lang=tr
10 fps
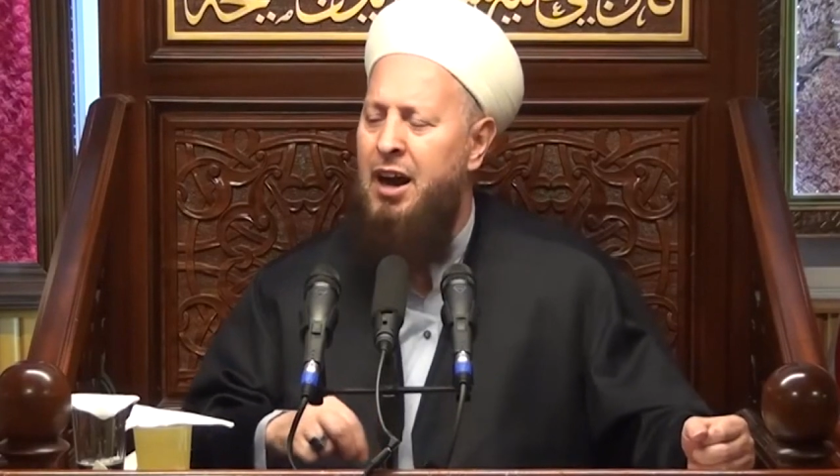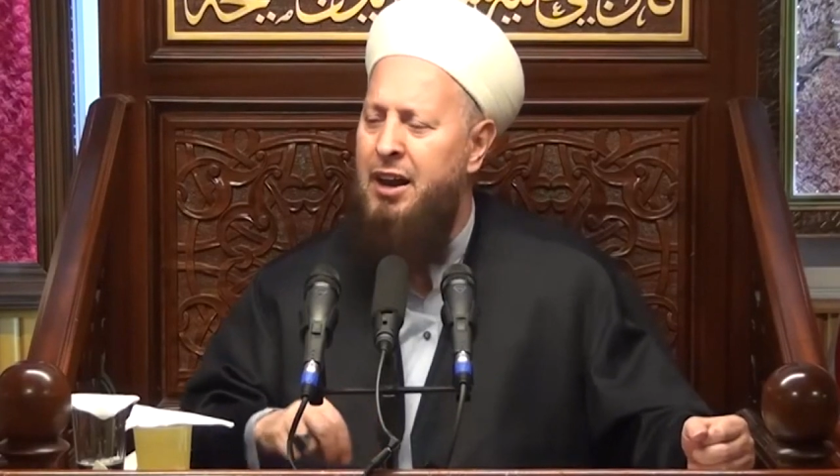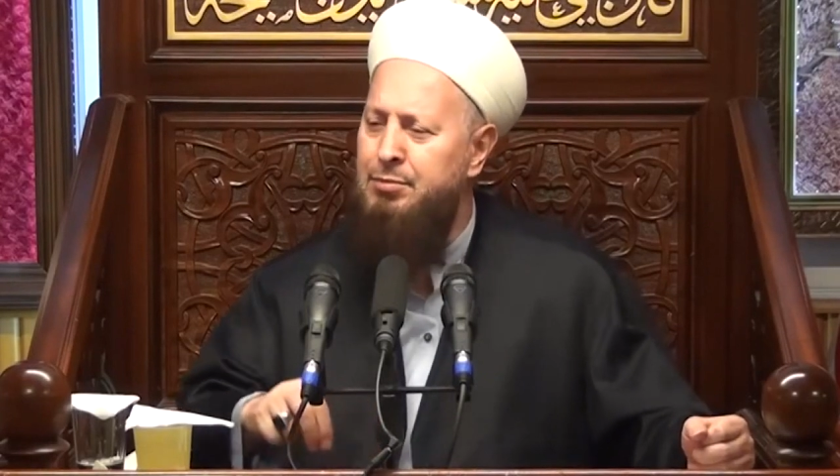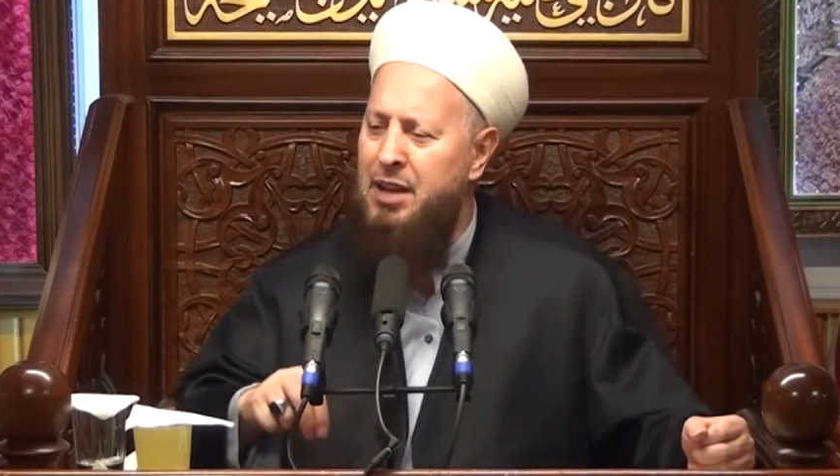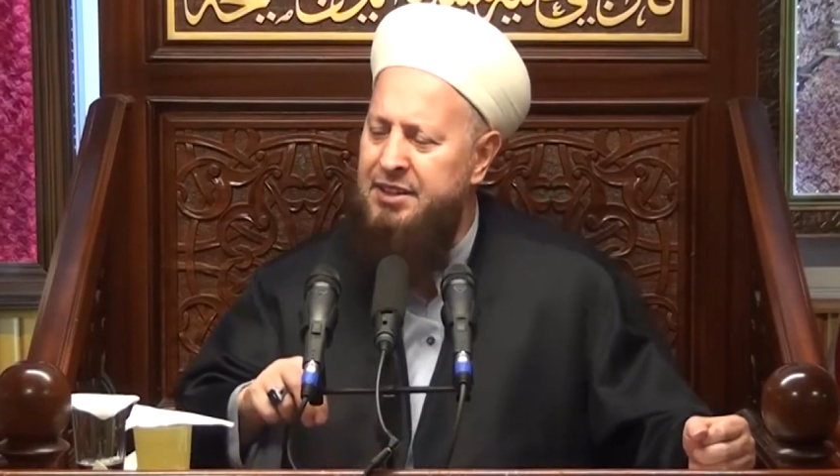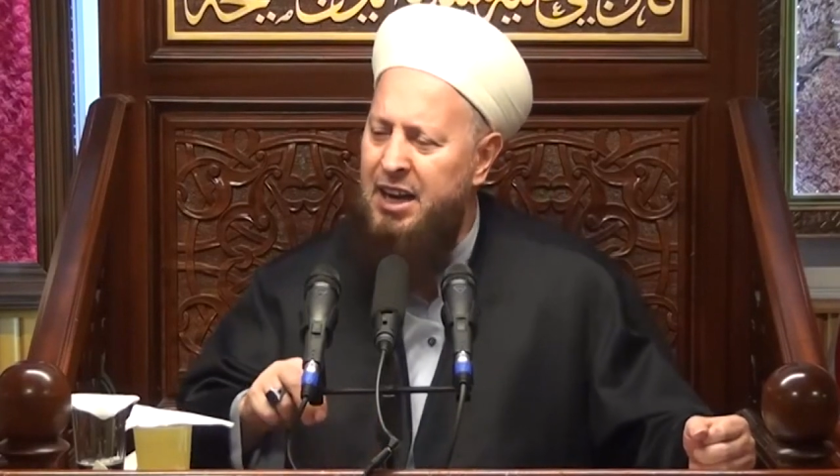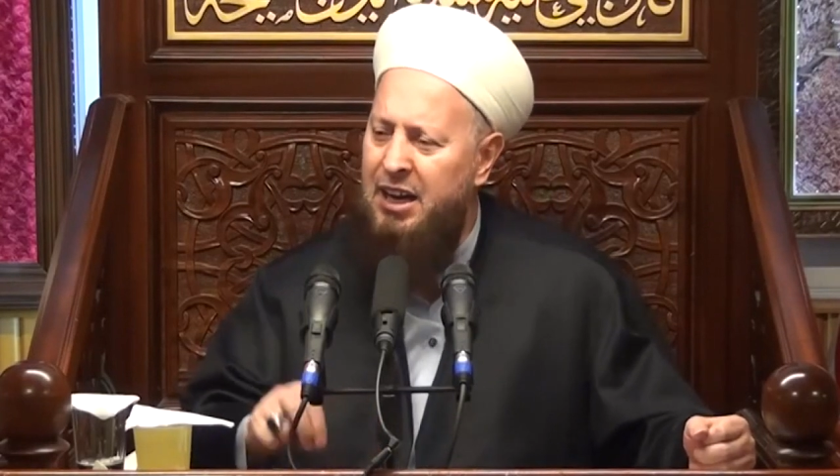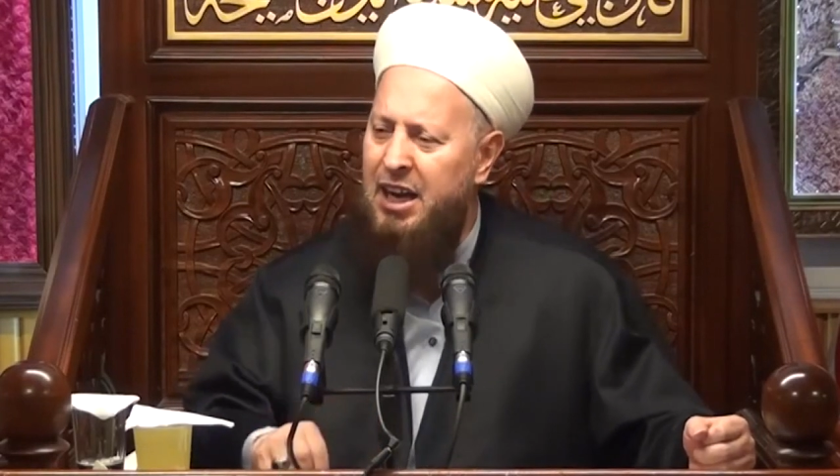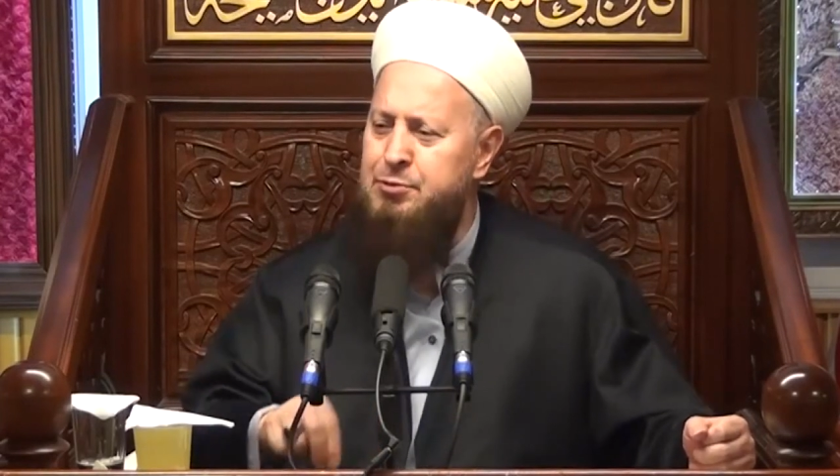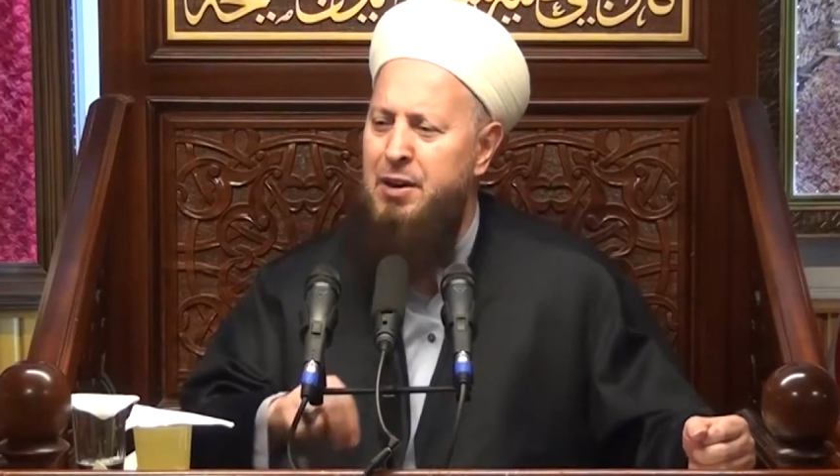
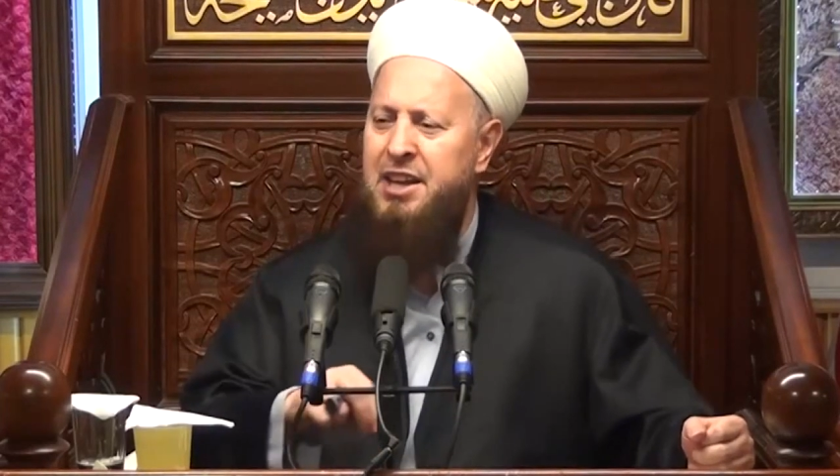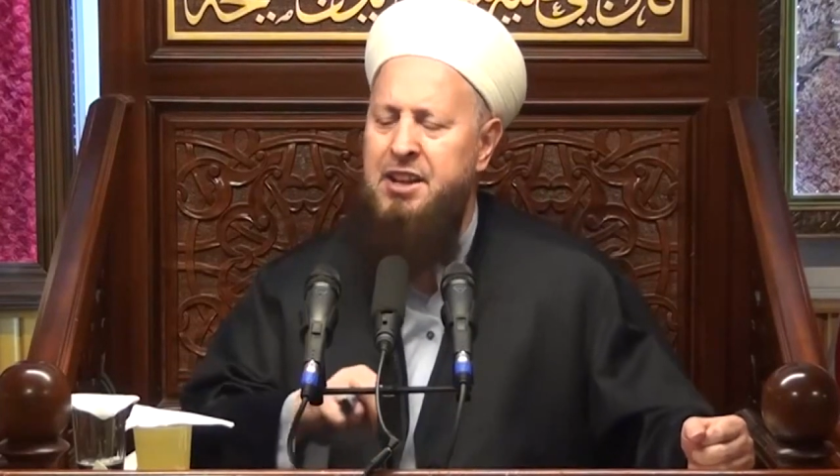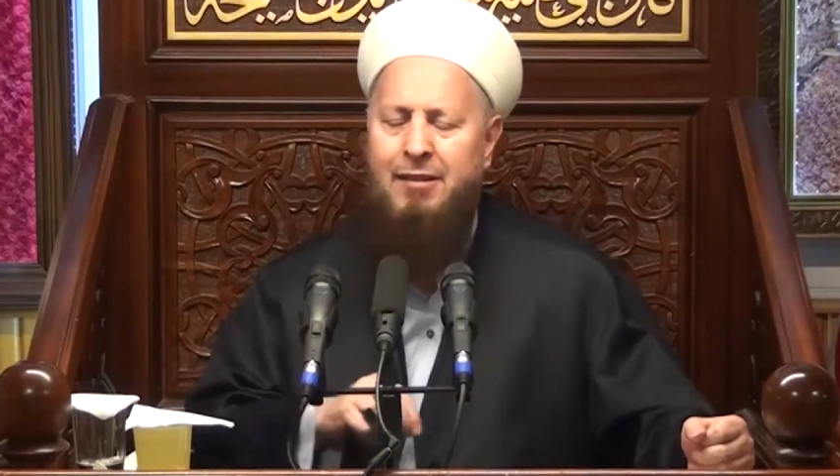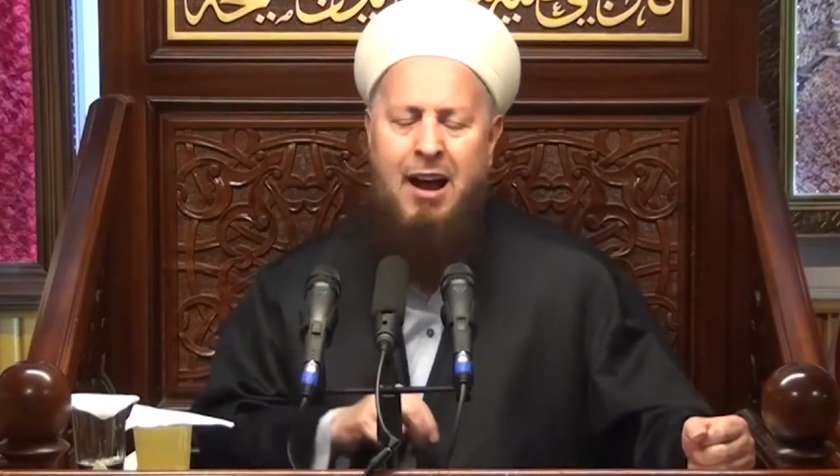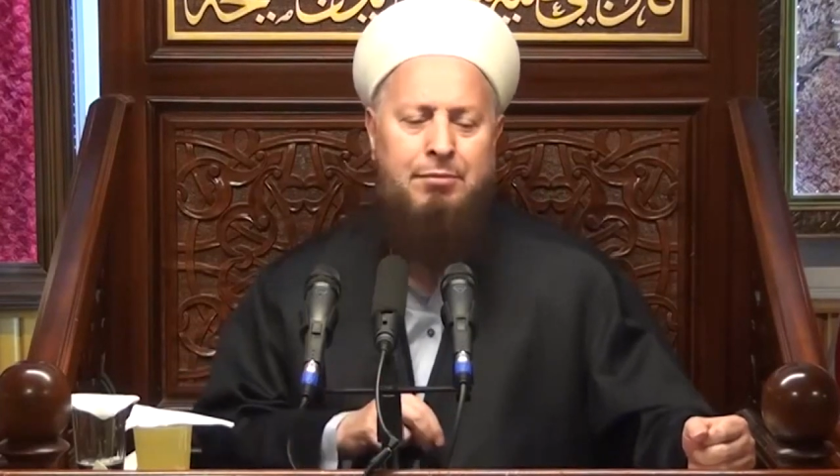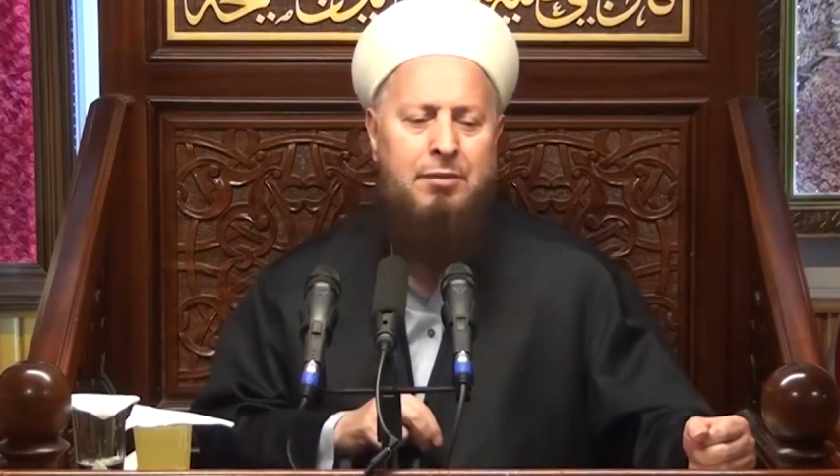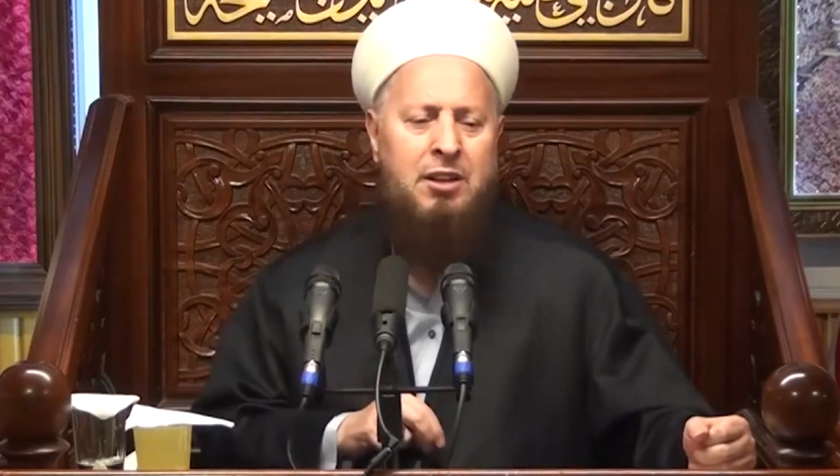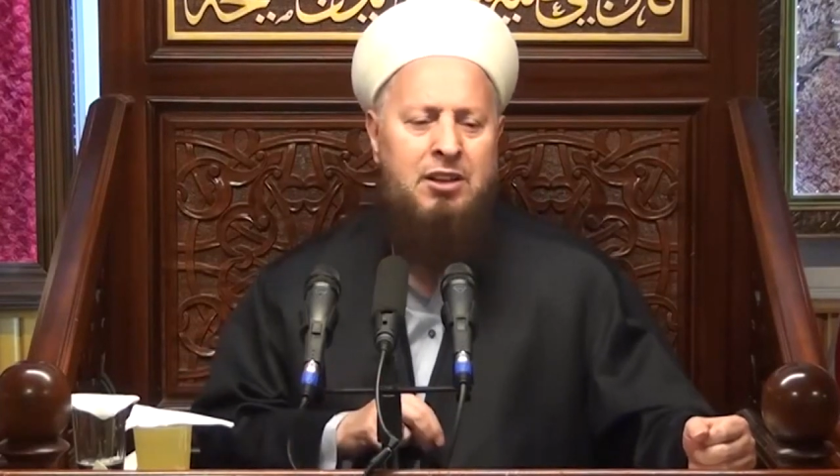haramlardan kaçmaya devam.